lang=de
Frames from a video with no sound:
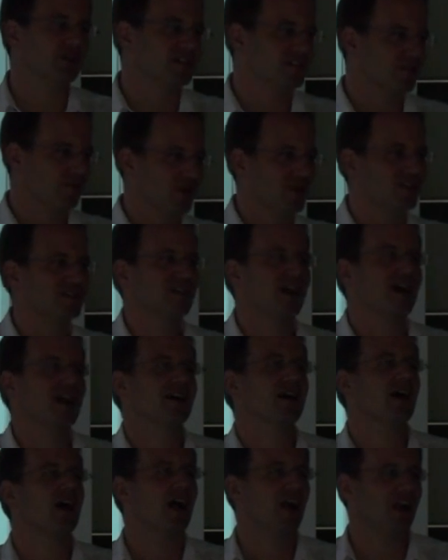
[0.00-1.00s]
prinzipiell
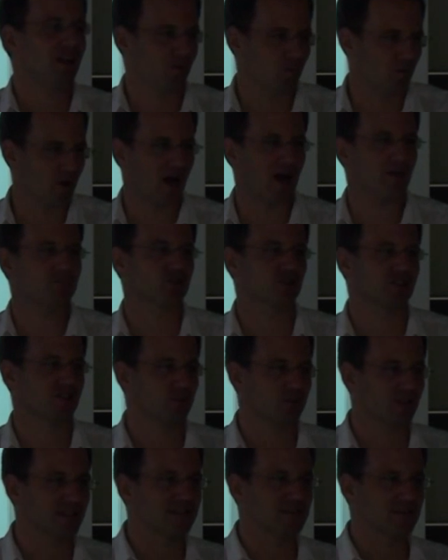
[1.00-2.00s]
sage, halt mir Abstand,
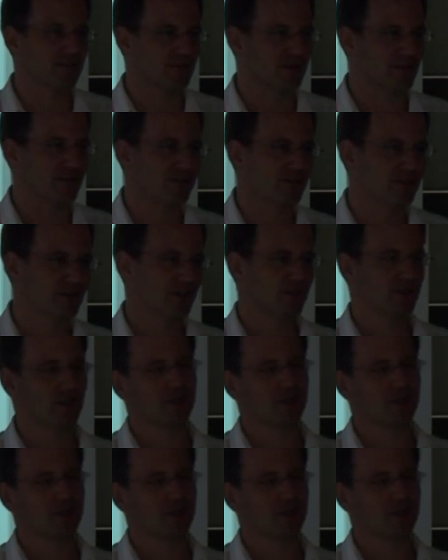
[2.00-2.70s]
prinzipiell.